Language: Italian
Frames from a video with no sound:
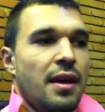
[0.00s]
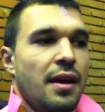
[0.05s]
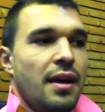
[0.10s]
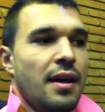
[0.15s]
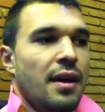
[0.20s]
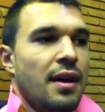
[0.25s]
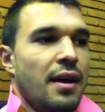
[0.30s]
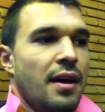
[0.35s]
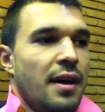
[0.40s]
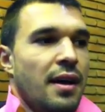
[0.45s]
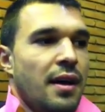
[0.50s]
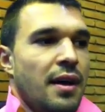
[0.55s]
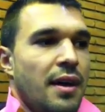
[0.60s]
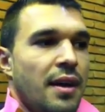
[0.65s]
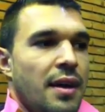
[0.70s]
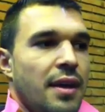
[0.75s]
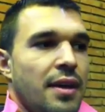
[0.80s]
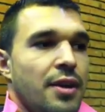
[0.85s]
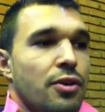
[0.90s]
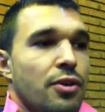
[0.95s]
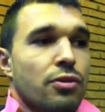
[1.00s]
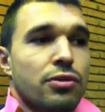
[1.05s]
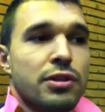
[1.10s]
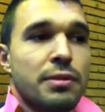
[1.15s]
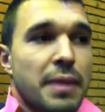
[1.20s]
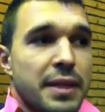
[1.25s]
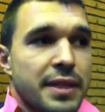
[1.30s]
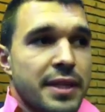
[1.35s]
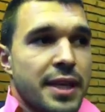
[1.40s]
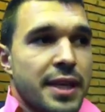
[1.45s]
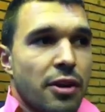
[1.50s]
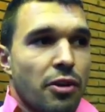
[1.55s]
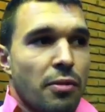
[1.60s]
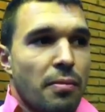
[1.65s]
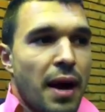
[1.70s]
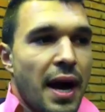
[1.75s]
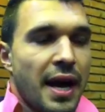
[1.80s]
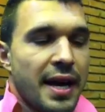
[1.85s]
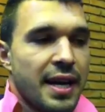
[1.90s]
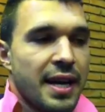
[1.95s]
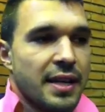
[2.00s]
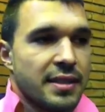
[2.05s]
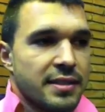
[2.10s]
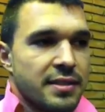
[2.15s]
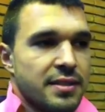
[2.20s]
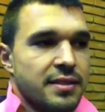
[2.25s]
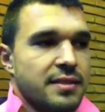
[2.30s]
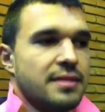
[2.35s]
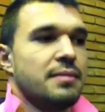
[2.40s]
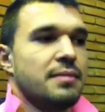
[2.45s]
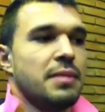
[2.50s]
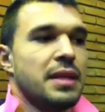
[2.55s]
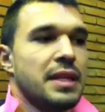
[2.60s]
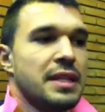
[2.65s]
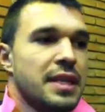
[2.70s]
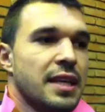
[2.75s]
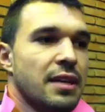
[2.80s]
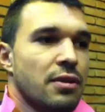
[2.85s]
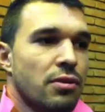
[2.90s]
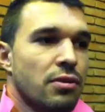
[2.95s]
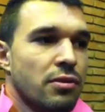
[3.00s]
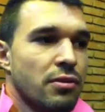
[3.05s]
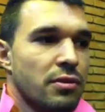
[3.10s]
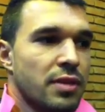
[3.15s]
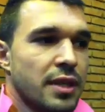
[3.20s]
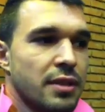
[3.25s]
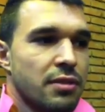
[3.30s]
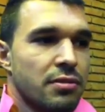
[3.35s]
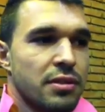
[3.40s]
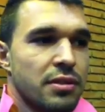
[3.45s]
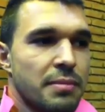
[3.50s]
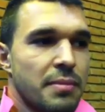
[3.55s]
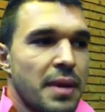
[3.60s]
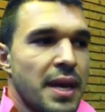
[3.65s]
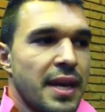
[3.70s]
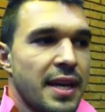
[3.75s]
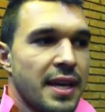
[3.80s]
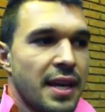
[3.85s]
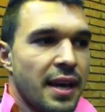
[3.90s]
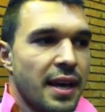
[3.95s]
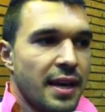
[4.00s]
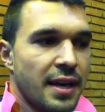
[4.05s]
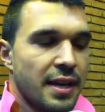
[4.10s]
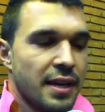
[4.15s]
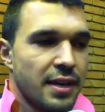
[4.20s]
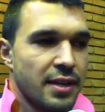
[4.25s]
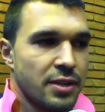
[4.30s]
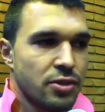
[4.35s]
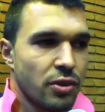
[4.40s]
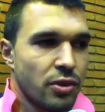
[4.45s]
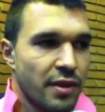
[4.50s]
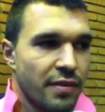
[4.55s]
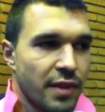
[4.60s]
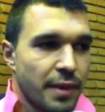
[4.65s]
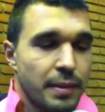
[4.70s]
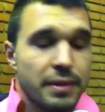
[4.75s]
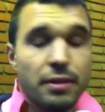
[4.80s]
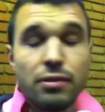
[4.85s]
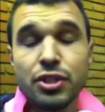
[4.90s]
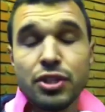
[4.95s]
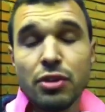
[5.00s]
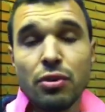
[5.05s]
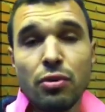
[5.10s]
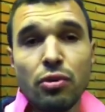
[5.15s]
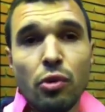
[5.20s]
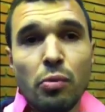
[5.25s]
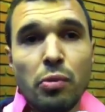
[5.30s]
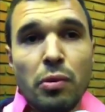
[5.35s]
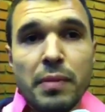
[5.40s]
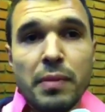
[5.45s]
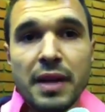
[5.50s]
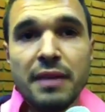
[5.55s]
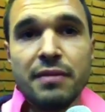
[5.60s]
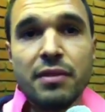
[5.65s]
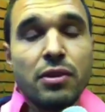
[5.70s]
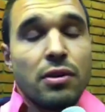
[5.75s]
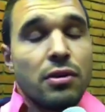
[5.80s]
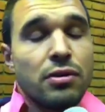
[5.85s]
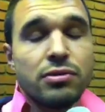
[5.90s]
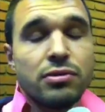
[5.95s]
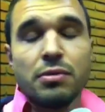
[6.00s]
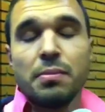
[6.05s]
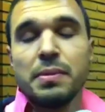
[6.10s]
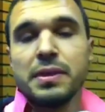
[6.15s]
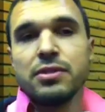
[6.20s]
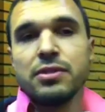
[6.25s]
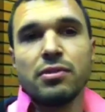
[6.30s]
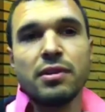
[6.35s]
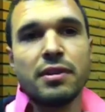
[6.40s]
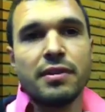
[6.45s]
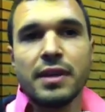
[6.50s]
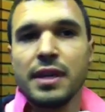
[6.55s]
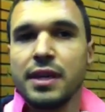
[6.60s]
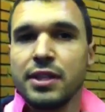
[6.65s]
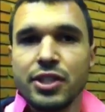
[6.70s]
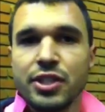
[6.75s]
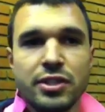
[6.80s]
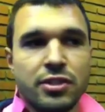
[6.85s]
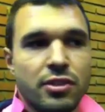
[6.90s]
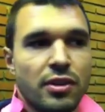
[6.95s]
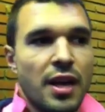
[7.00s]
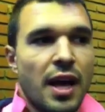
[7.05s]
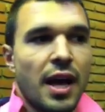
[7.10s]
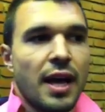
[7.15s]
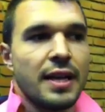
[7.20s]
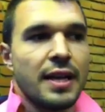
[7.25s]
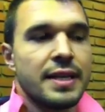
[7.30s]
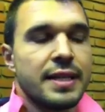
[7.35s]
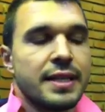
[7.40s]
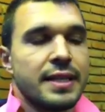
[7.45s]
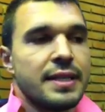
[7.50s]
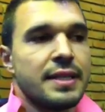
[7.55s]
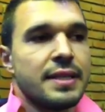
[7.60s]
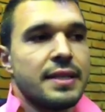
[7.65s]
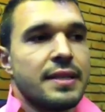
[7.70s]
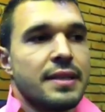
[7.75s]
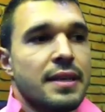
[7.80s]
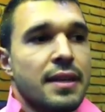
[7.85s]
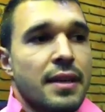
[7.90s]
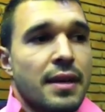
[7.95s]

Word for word: eh, io non dimenticherò mai, anzi mi ritengo dentro di me, eh, so che veramente ho lasciato un gruppo meraviglioso, persone eccezionali.